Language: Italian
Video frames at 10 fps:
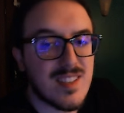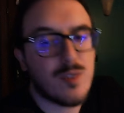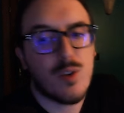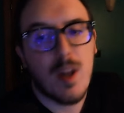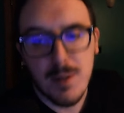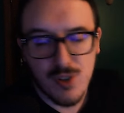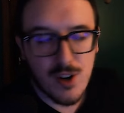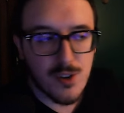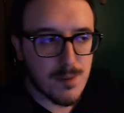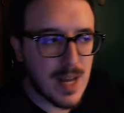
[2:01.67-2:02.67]
di una persona
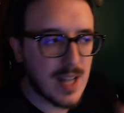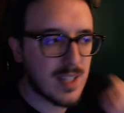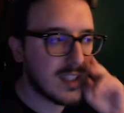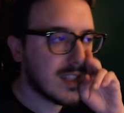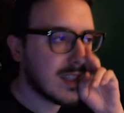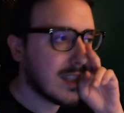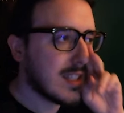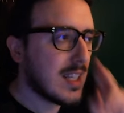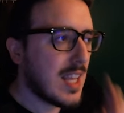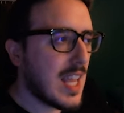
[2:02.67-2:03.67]
normale.
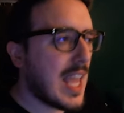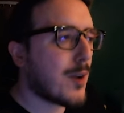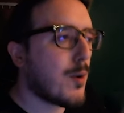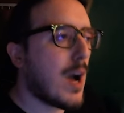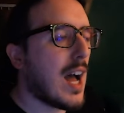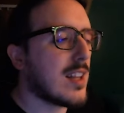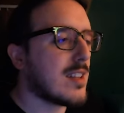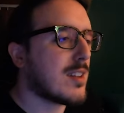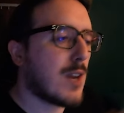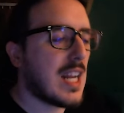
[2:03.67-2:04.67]
E qua
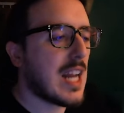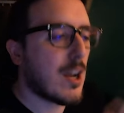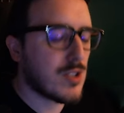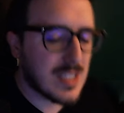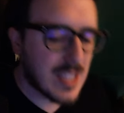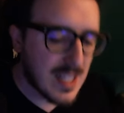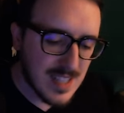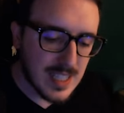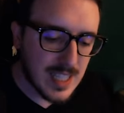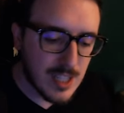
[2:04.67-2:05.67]
Qual è la cosa
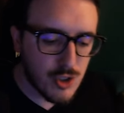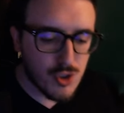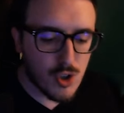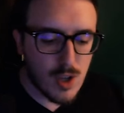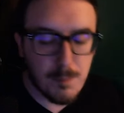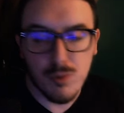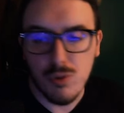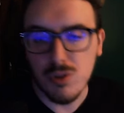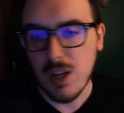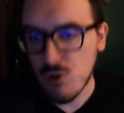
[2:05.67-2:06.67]
interessante? Che ci sono
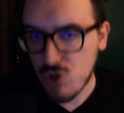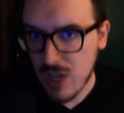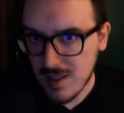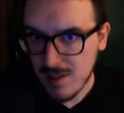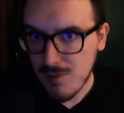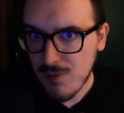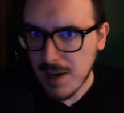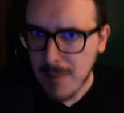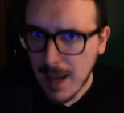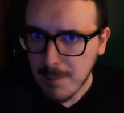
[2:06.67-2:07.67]
appunto tre oggetti
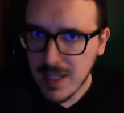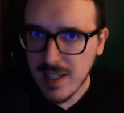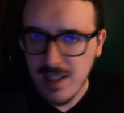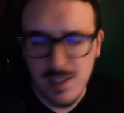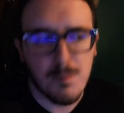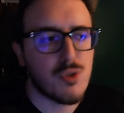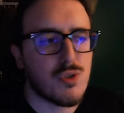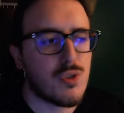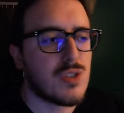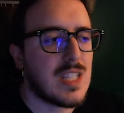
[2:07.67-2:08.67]
farmabili che si
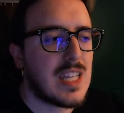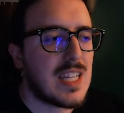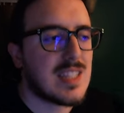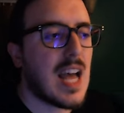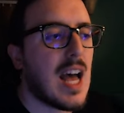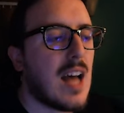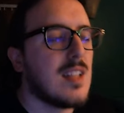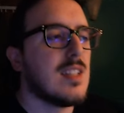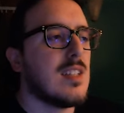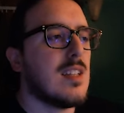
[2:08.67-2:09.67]
possono ottenere da
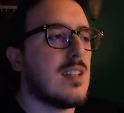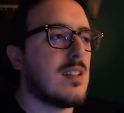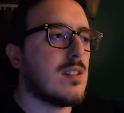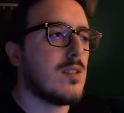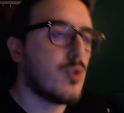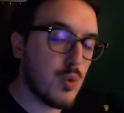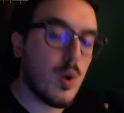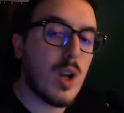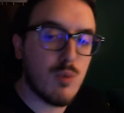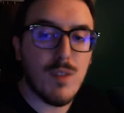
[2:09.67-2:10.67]
eh,
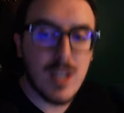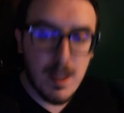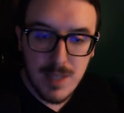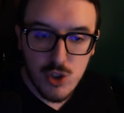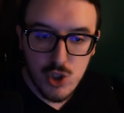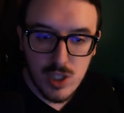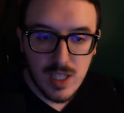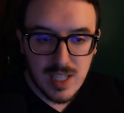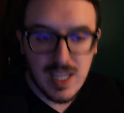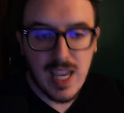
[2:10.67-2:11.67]
due nuovi nemici
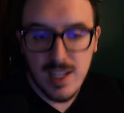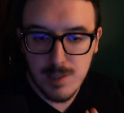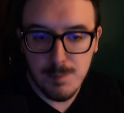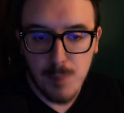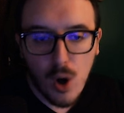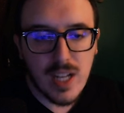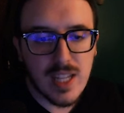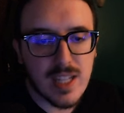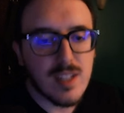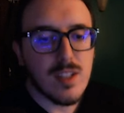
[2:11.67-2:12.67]
che,
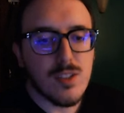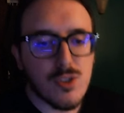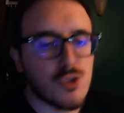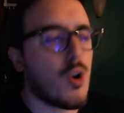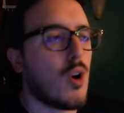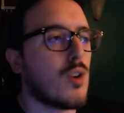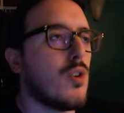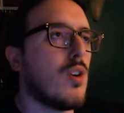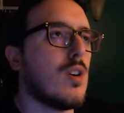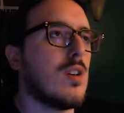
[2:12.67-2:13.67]
spoiler,
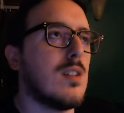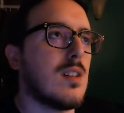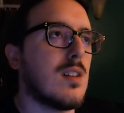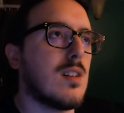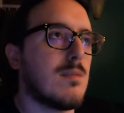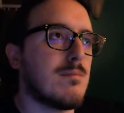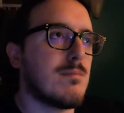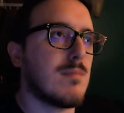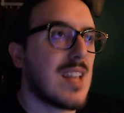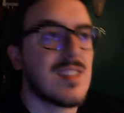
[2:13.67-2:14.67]
sono eh,
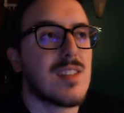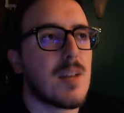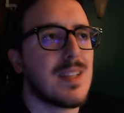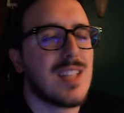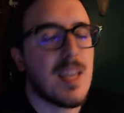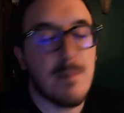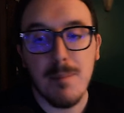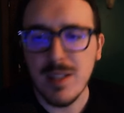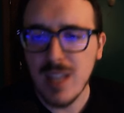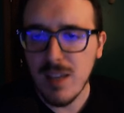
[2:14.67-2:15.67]
essenzialmente dei
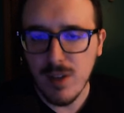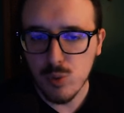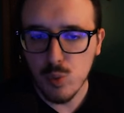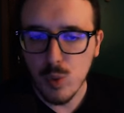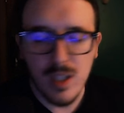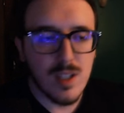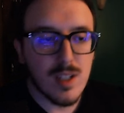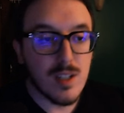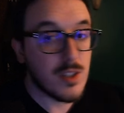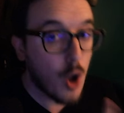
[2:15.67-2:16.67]
membri dei Fatui.
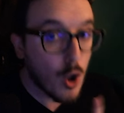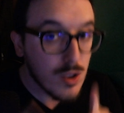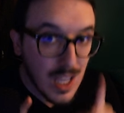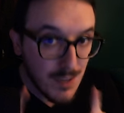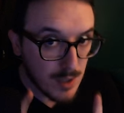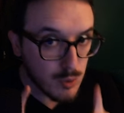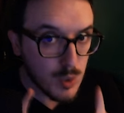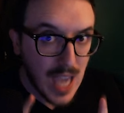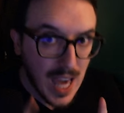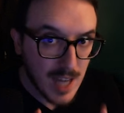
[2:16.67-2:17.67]
Non dei
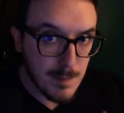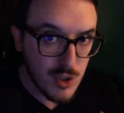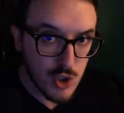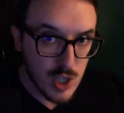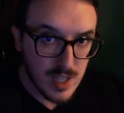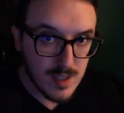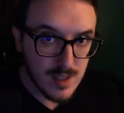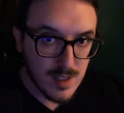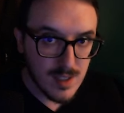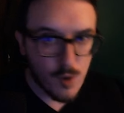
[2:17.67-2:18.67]
Fatui Harbinger,
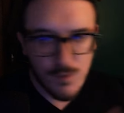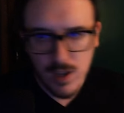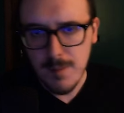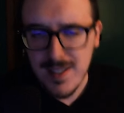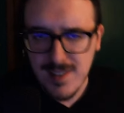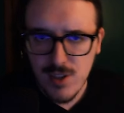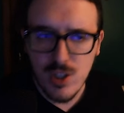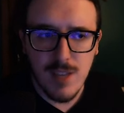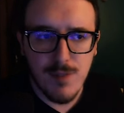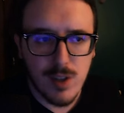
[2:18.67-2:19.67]
ovvero i messaggeri
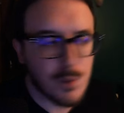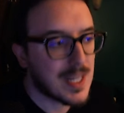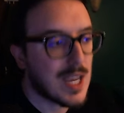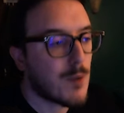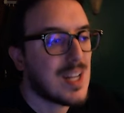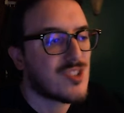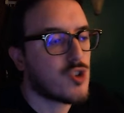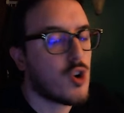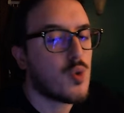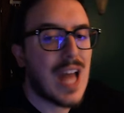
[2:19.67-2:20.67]
dei Fatui, perché quelli
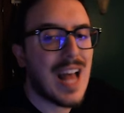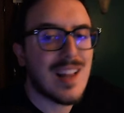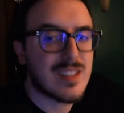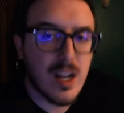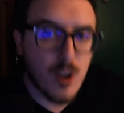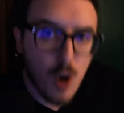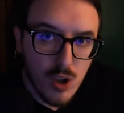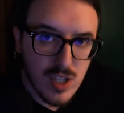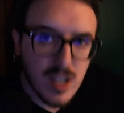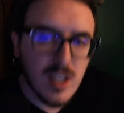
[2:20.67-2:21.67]
sono un'altra
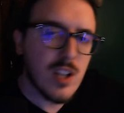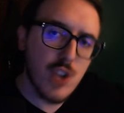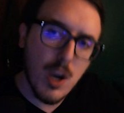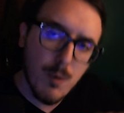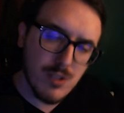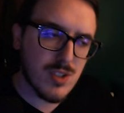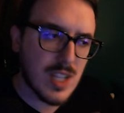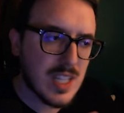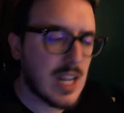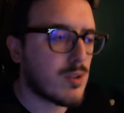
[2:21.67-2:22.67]
cosa. Già questo si è
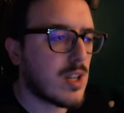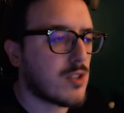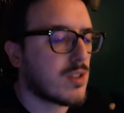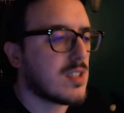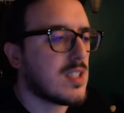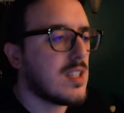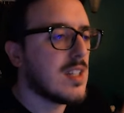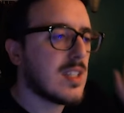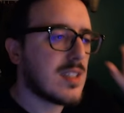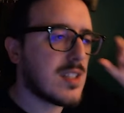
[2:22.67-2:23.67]
creato una sorta di
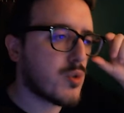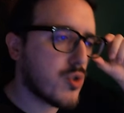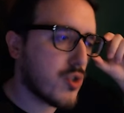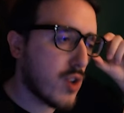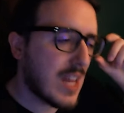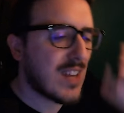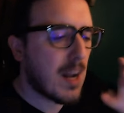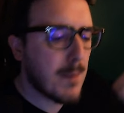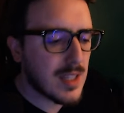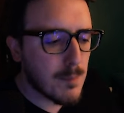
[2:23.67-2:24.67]
discussione
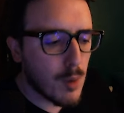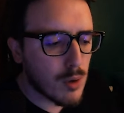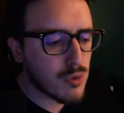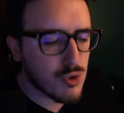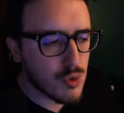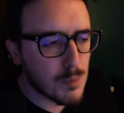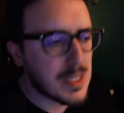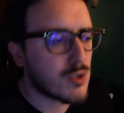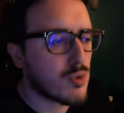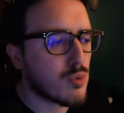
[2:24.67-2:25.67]
veramente molto
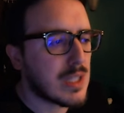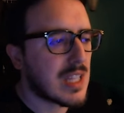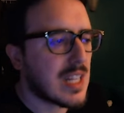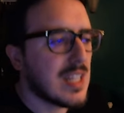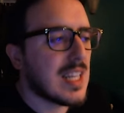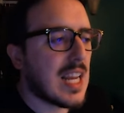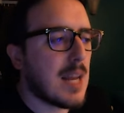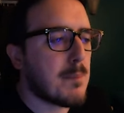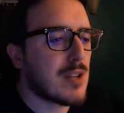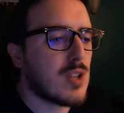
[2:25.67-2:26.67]
stupida su Twitter, che le
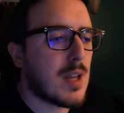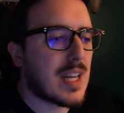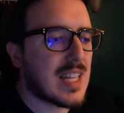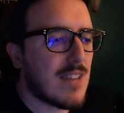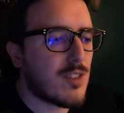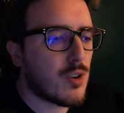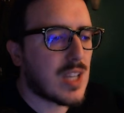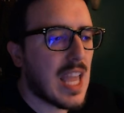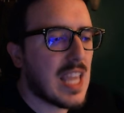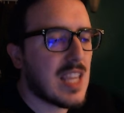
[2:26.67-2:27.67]
persone credevano
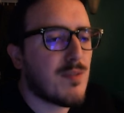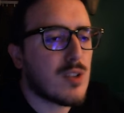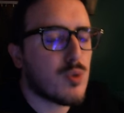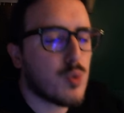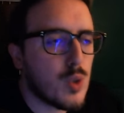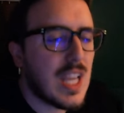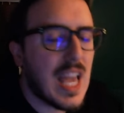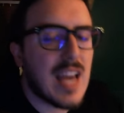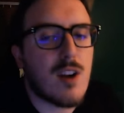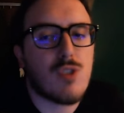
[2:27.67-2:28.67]
che i Fatui
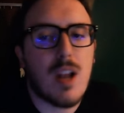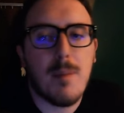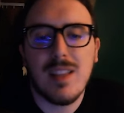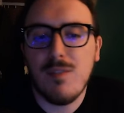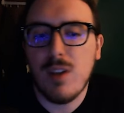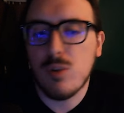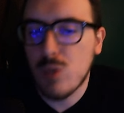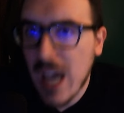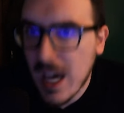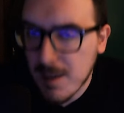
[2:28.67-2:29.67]
erano solamente i
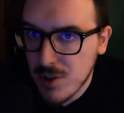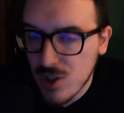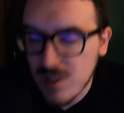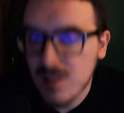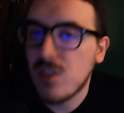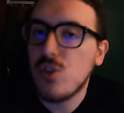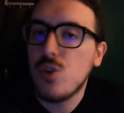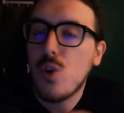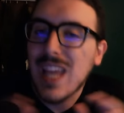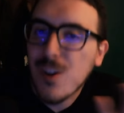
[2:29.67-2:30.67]
Fatui Harbinger.
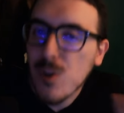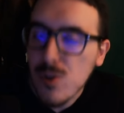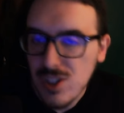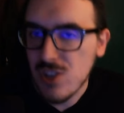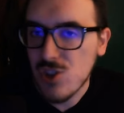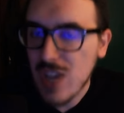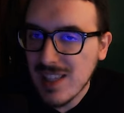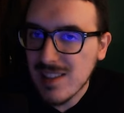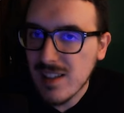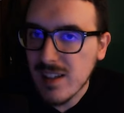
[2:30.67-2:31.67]
Non è così,
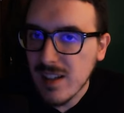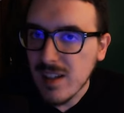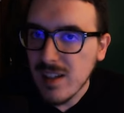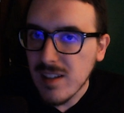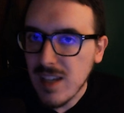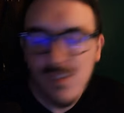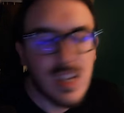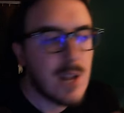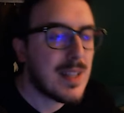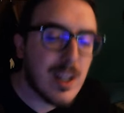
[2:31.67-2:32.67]
gente cioè,
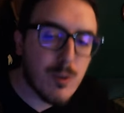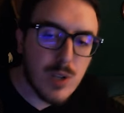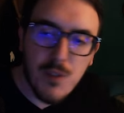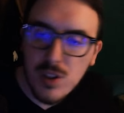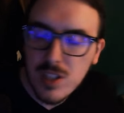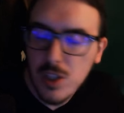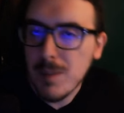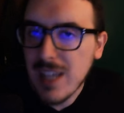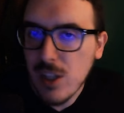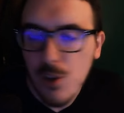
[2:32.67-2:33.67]
veramente alcune volte io mi
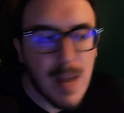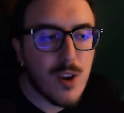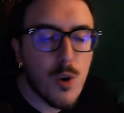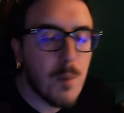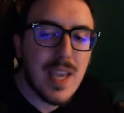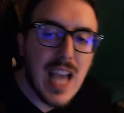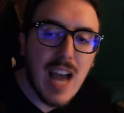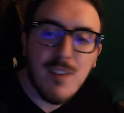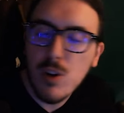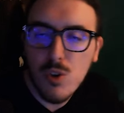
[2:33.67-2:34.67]
chiedo, ma come
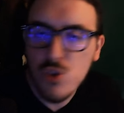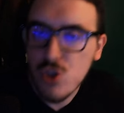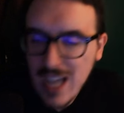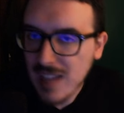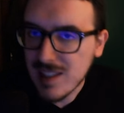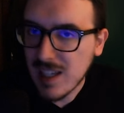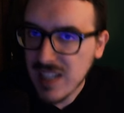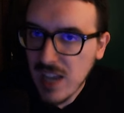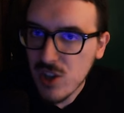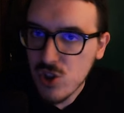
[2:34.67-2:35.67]
cavolo lo giocate a
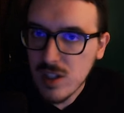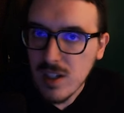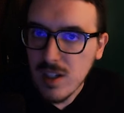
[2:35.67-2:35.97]
Genshin?